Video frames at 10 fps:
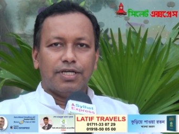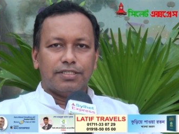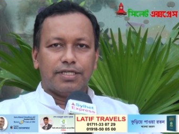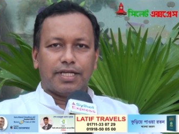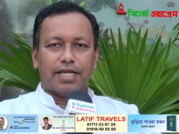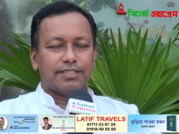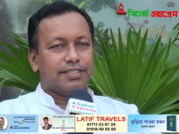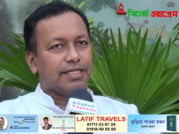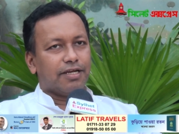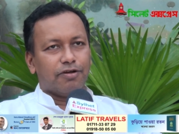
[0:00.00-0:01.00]
যেটা
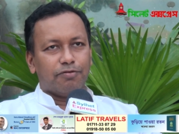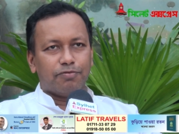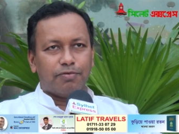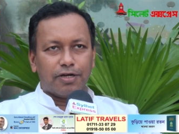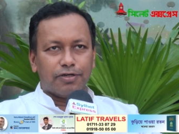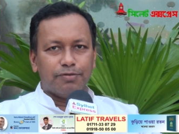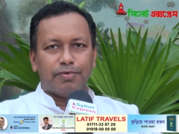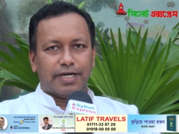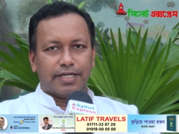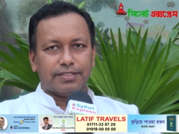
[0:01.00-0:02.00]
সেটারও ভালো
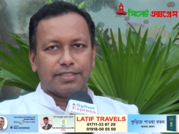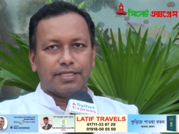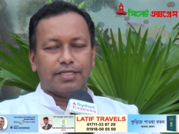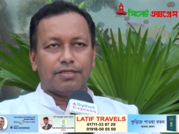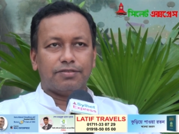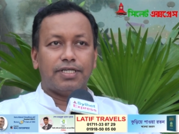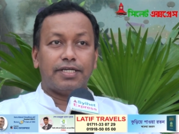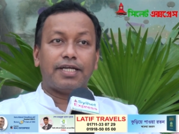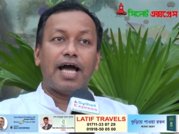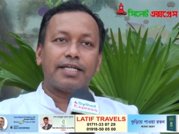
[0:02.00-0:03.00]
ডিমান্ড আছে
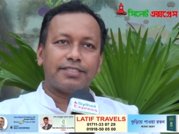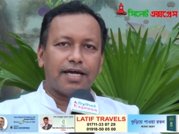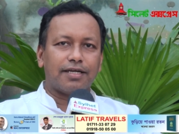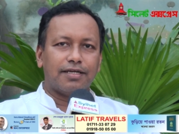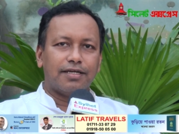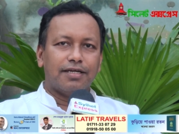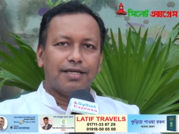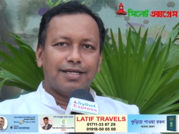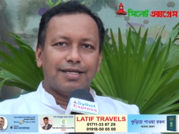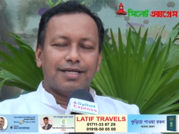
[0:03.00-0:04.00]
সিলেটের আচার
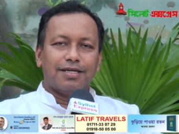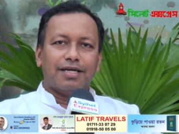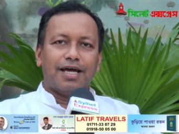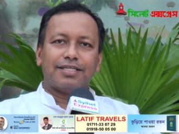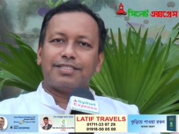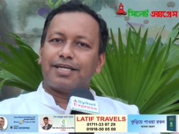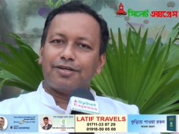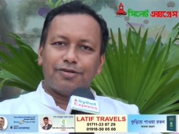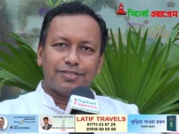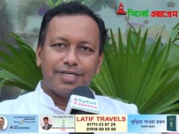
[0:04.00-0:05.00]

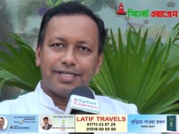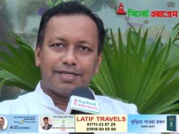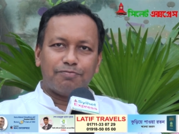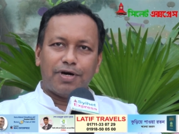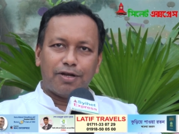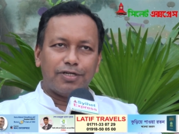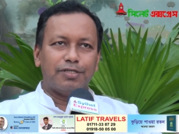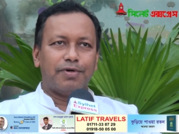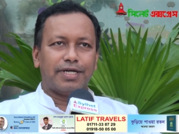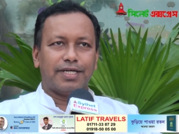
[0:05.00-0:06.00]
আচারেরও সিলেটের ভালো
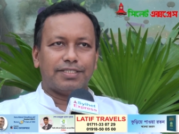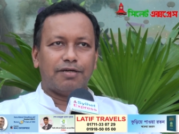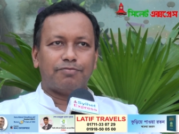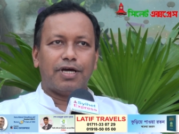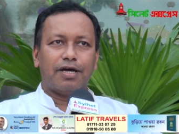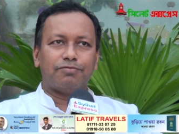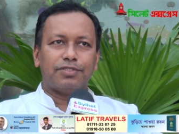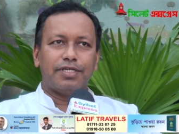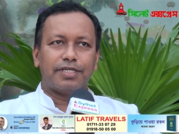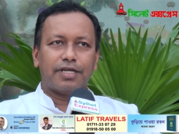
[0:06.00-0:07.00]
ডিমান্ড আছে আমরা
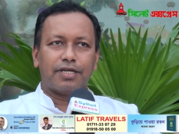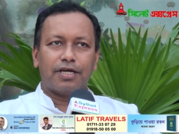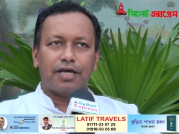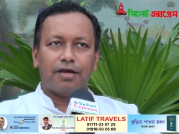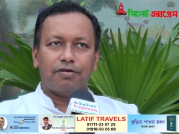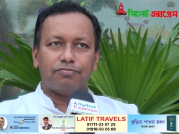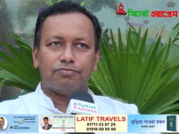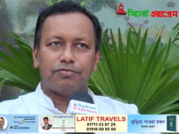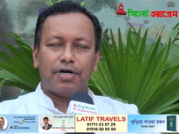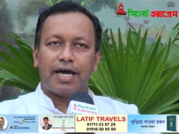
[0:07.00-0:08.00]
সিলেটের
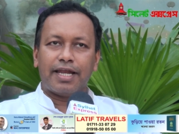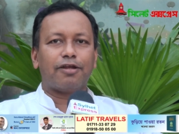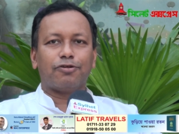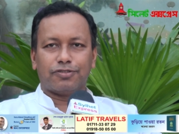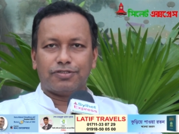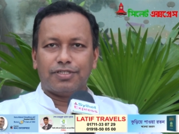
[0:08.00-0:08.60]
আনারস